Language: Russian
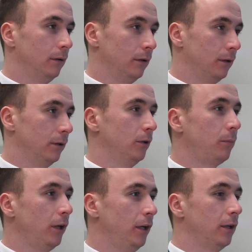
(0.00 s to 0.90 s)
А,
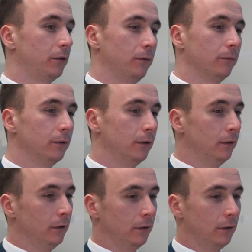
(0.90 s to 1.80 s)
добрый день, Антон.
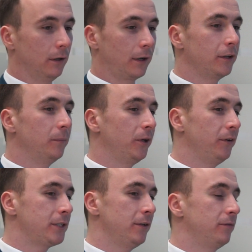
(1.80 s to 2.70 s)
А, рада
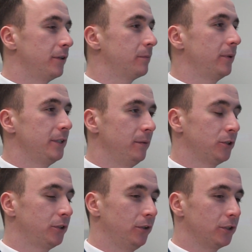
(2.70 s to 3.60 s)
приветствовать вас.
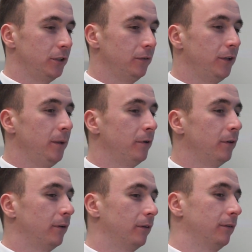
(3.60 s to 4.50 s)
Спасибо, что нашли
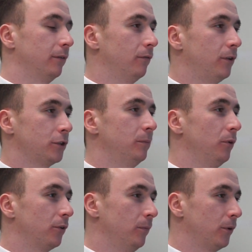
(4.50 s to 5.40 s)
время в
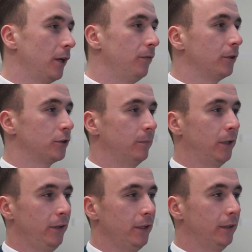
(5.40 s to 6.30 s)
вашем плотном графике,
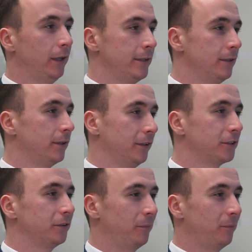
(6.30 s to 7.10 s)
чтобы ответить на несколько наших